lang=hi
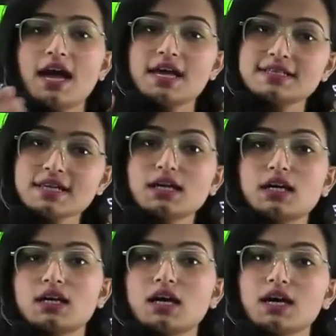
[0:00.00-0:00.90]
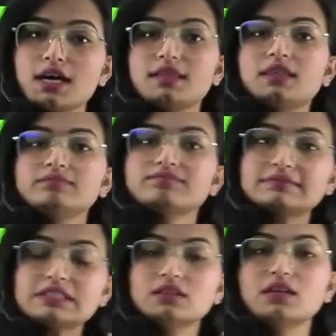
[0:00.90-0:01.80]
ऐसे करना एकदम
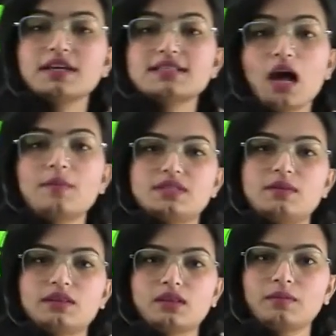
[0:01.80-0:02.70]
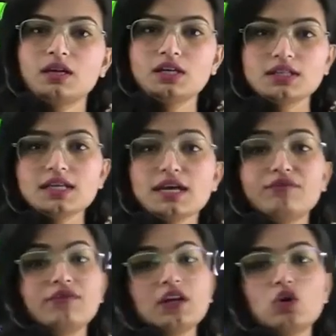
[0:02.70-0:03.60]
हिसाब से मतलब ठीक है
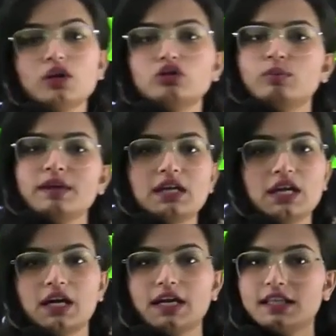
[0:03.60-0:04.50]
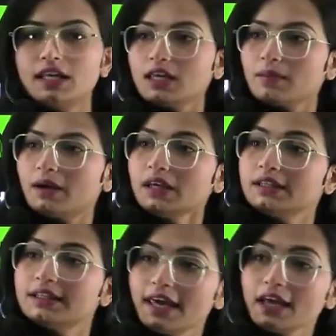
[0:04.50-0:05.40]
फिर कोई तुम्हें ये ना कह दे कि भाई
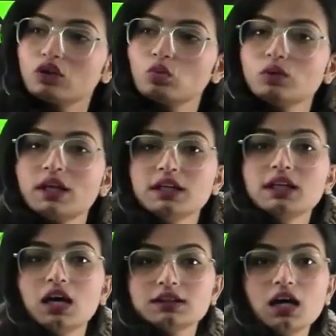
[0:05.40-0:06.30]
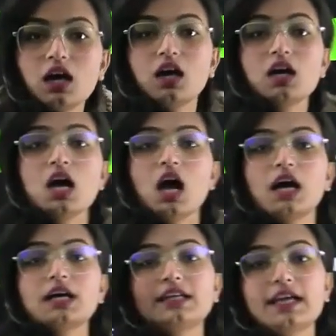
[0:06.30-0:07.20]
ये क्यों नहीं आता
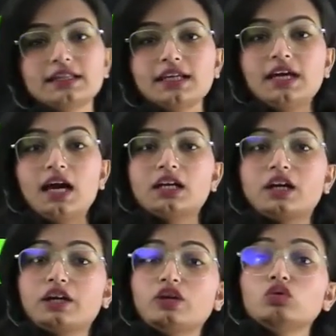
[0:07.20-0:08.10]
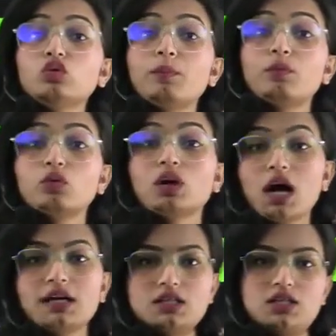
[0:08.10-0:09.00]
अगर ये तैयार कर रहे हो तो पूरा
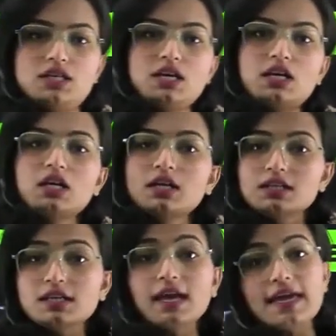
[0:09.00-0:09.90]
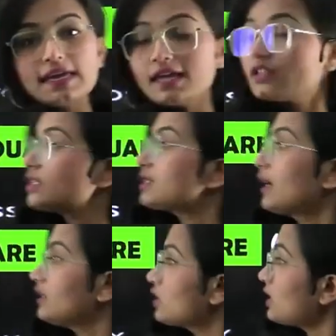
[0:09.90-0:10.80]
आना चाहिए ठीक है एक एक चीज़
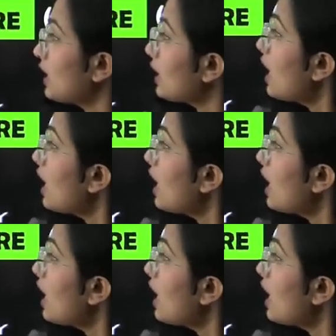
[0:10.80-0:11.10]
आनी चाहिए